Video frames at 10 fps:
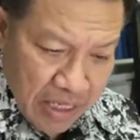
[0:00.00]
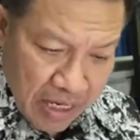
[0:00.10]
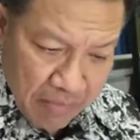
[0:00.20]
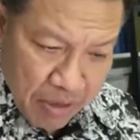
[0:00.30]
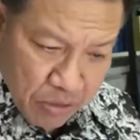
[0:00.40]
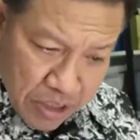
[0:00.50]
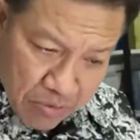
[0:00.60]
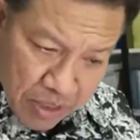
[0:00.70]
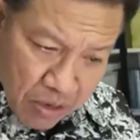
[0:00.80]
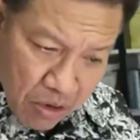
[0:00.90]
นะมิวสิก
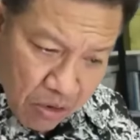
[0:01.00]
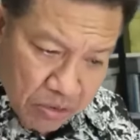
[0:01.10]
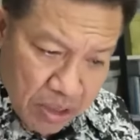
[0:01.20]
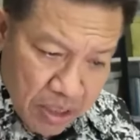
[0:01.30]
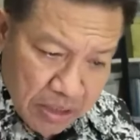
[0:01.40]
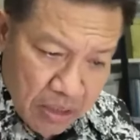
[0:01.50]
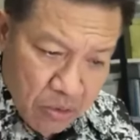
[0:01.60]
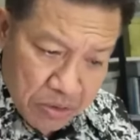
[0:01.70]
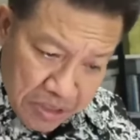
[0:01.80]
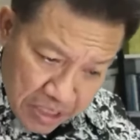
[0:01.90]
วิดีโอของเธอทะ
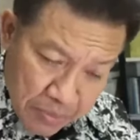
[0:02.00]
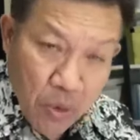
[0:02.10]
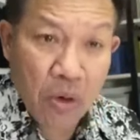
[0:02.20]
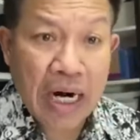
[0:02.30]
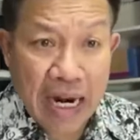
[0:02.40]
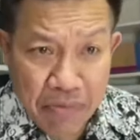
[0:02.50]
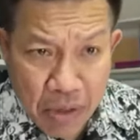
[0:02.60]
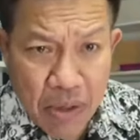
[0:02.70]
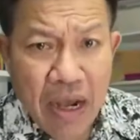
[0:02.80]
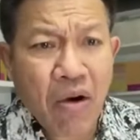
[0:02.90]
ลุ46ล้าน
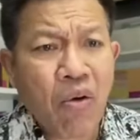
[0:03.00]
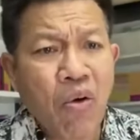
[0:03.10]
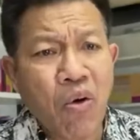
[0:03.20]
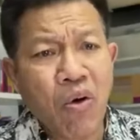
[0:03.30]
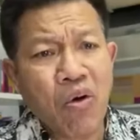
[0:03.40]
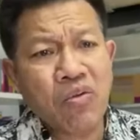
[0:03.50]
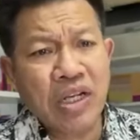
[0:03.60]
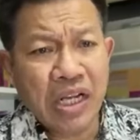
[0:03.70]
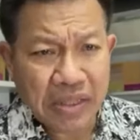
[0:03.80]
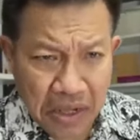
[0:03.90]
วิวแล้วโอ้โห
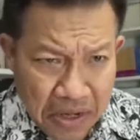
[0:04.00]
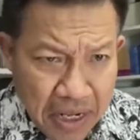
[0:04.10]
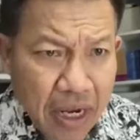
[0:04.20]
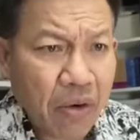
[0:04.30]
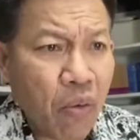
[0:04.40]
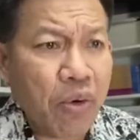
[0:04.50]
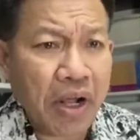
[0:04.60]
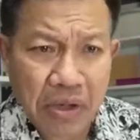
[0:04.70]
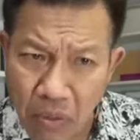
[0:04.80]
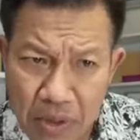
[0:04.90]
ยินดีกับหนูด้
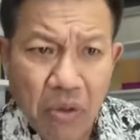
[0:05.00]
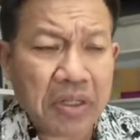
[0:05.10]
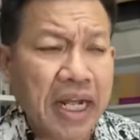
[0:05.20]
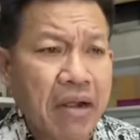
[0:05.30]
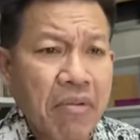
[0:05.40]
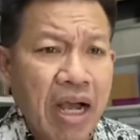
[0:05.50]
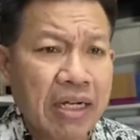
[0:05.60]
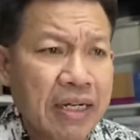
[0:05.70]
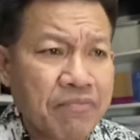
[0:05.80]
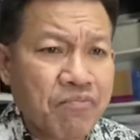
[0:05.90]
วยหนูเป็นคนเก่งมาก
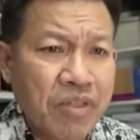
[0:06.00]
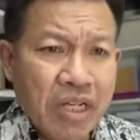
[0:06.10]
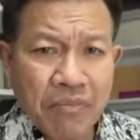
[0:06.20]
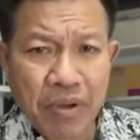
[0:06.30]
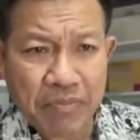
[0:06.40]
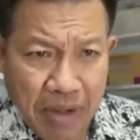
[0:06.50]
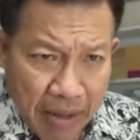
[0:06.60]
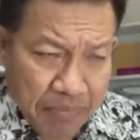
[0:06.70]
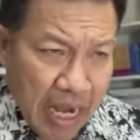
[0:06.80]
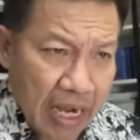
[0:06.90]
เลยเป็นแบ
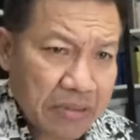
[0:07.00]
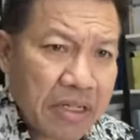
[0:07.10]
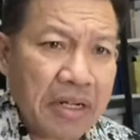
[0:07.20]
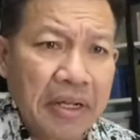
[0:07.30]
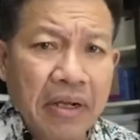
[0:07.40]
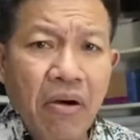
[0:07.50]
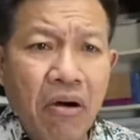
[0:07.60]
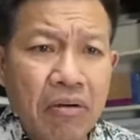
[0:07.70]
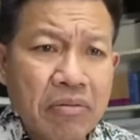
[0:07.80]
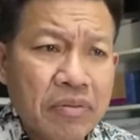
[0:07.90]
บอย่างที่ดีข
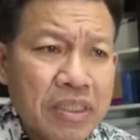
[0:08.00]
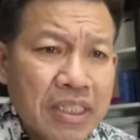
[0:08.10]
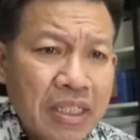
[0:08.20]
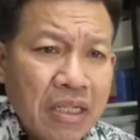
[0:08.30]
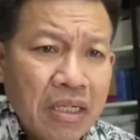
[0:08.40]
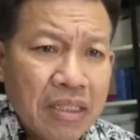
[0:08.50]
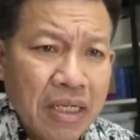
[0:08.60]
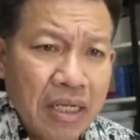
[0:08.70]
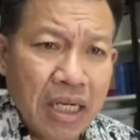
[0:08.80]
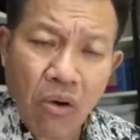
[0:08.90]
อง
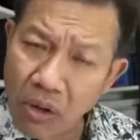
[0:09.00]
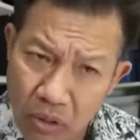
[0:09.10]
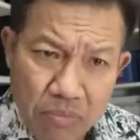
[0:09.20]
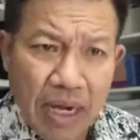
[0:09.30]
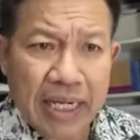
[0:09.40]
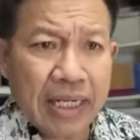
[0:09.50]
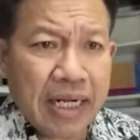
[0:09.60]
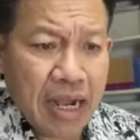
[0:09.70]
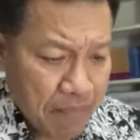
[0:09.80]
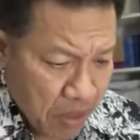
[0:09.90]
คนรุ่นใหม่เล
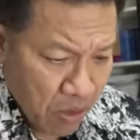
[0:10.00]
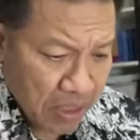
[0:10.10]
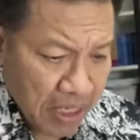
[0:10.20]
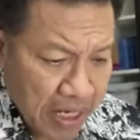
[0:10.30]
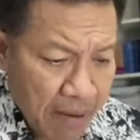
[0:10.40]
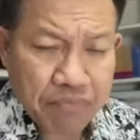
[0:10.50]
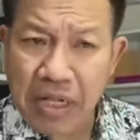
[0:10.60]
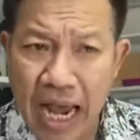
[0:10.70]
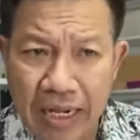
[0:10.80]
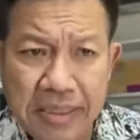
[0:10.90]
ยนะครับเป็นคนดีครับ
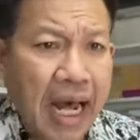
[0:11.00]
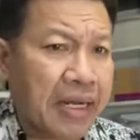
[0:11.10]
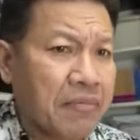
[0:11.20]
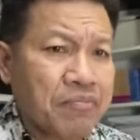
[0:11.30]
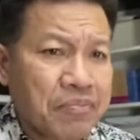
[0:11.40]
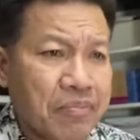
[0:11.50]
สร้างสรรค์